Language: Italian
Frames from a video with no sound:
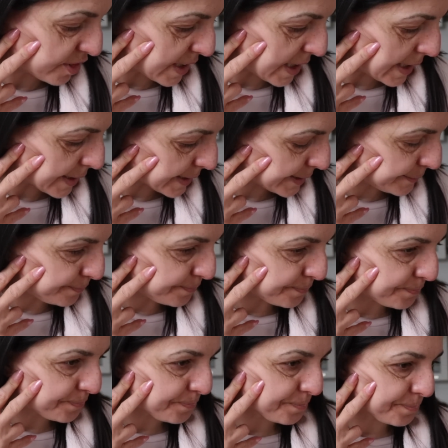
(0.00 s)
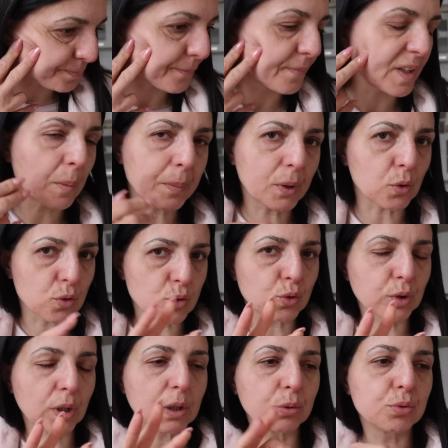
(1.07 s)
fare però
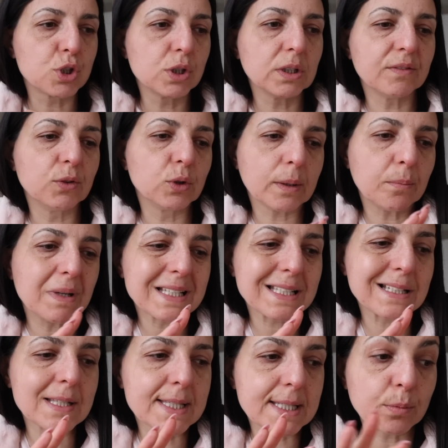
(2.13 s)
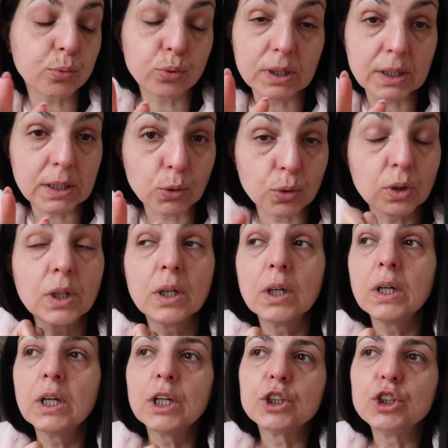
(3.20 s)
sotto la cucina è venuto abbastanza pulito
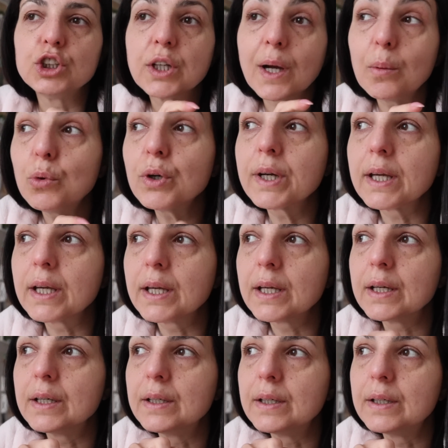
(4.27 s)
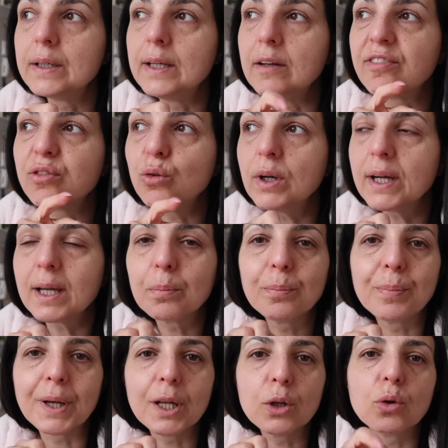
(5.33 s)
diciamo che eh, le fughe che
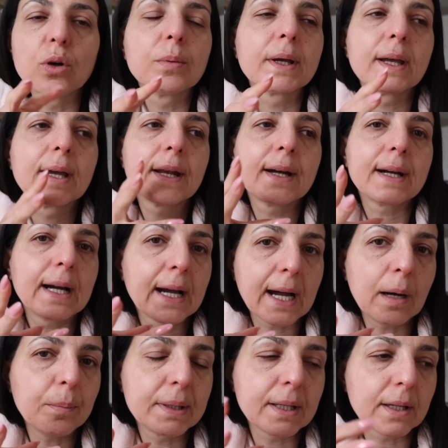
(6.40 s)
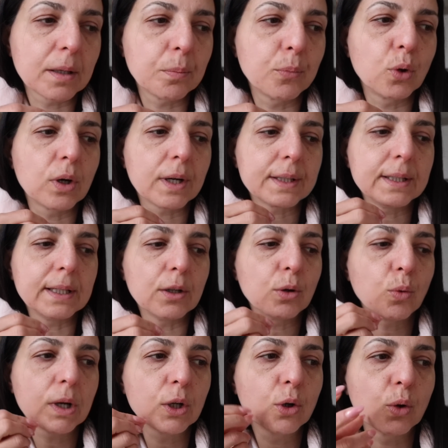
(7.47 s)
prendono perché raga capita che può cadere
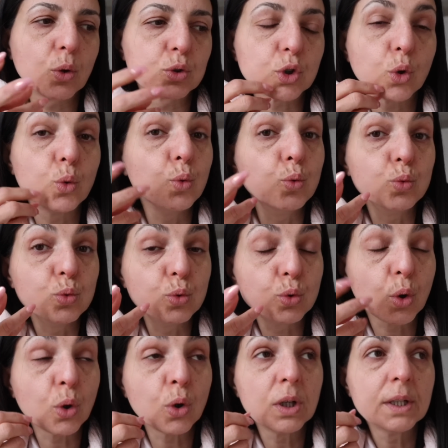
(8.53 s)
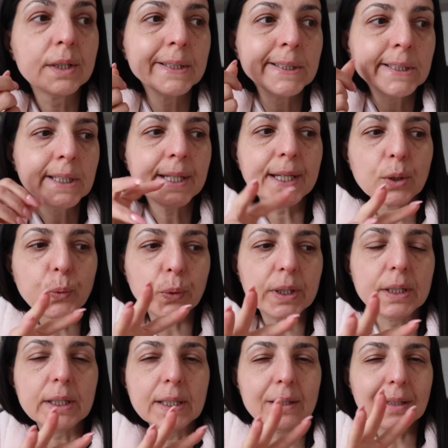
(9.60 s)
qualcosa l'unto e
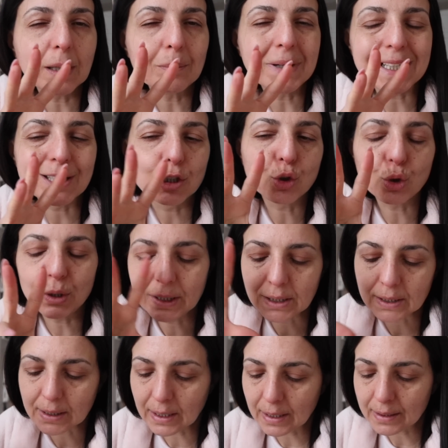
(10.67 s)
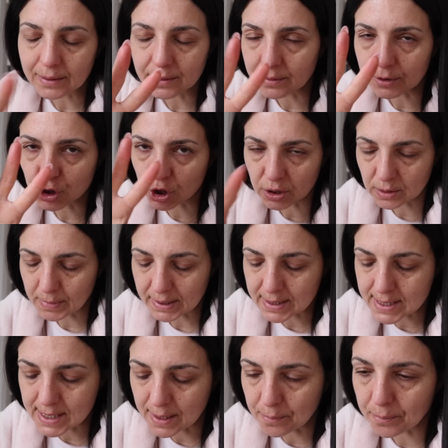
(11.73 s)
quindi la macchiolina eh, ci rimane
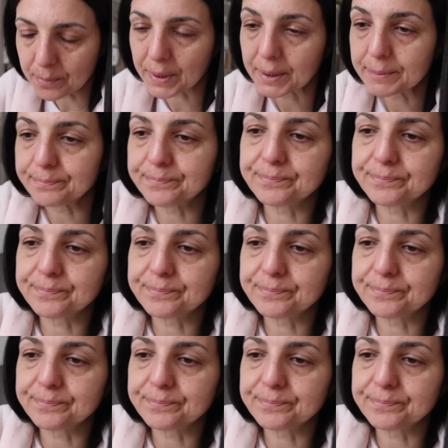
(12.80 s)
sempre